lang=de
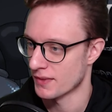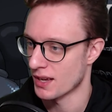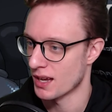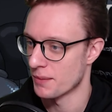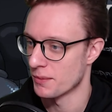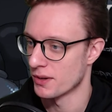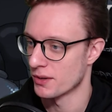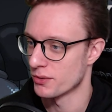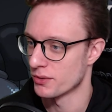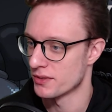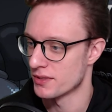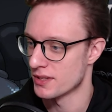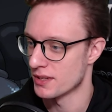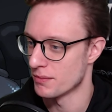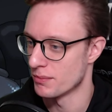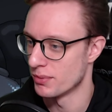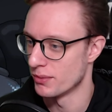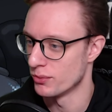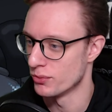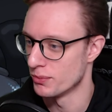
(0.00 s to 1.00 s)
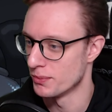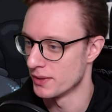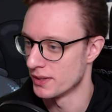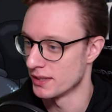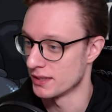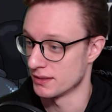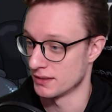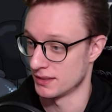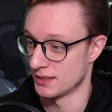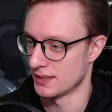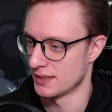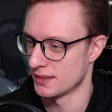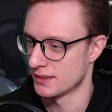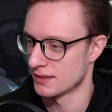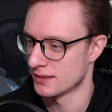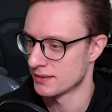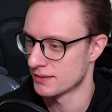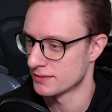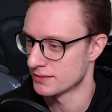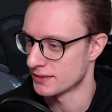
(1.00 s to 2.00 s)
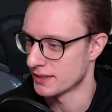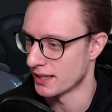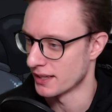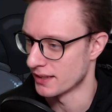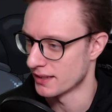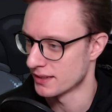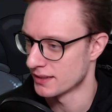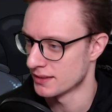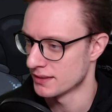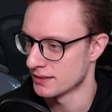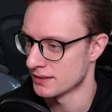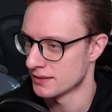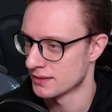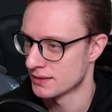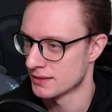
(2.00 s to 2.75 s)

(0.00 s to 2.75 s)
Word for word: Einmal kurz die Blume. Danke.